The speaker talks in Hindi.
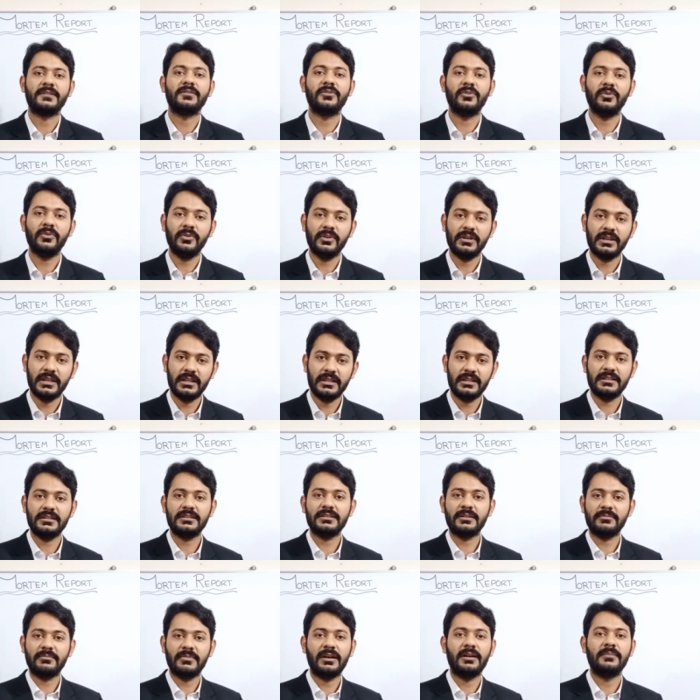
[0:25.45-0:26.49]
तो इन
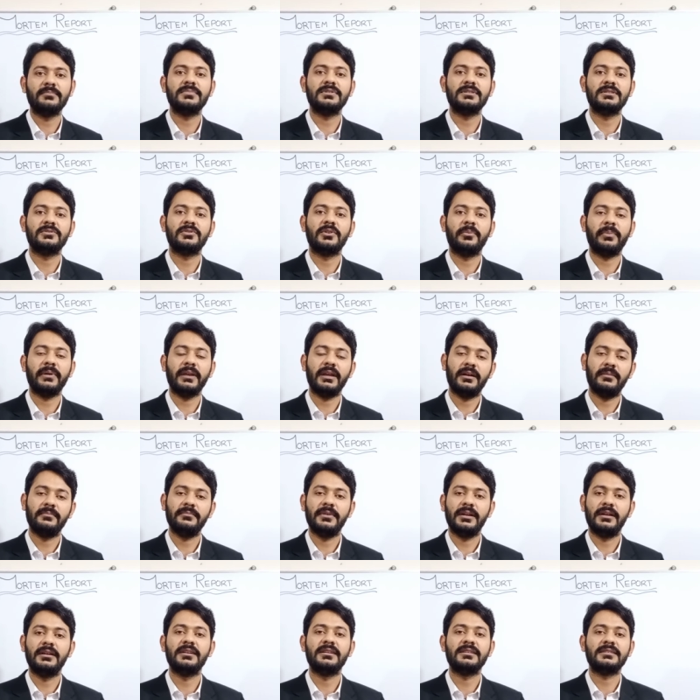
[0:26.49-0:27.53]
तमाम चीज़ों पे
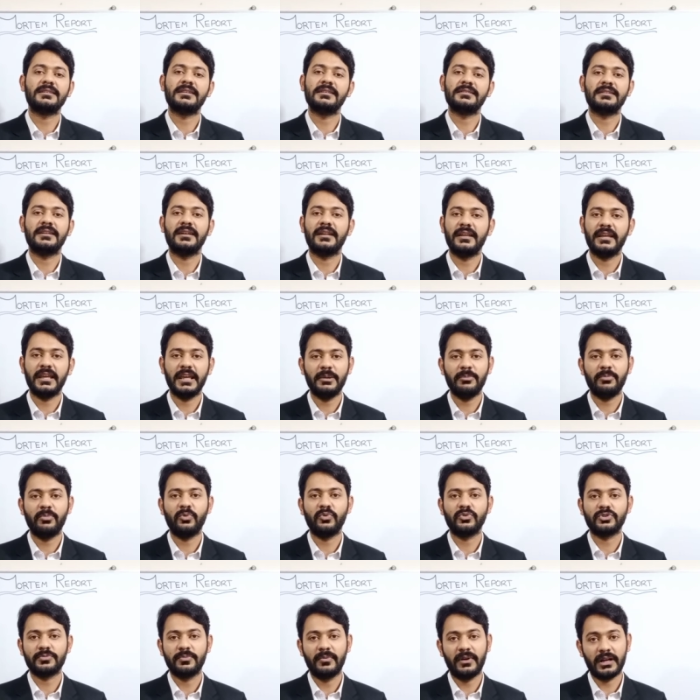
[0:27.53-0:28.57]
हम डिस्कस करेंगे
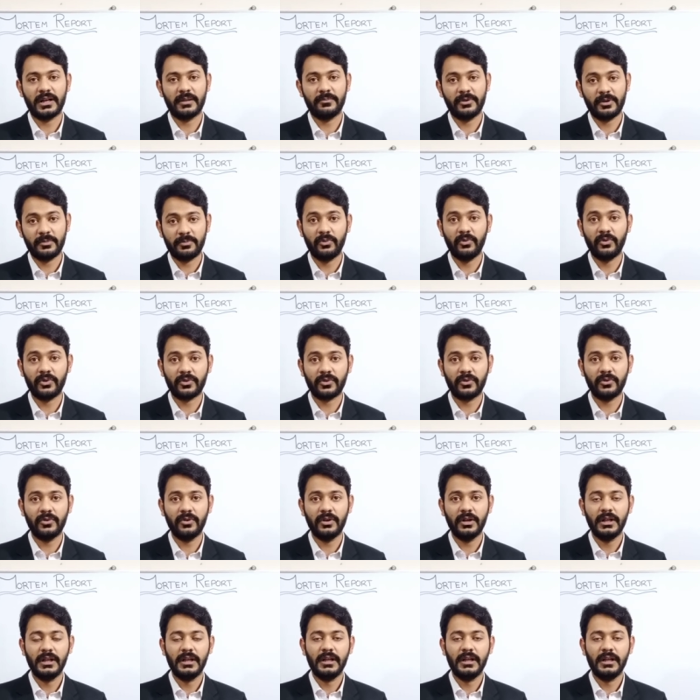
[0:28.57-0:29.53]
पोस्टमार्टम रिपोर्ट को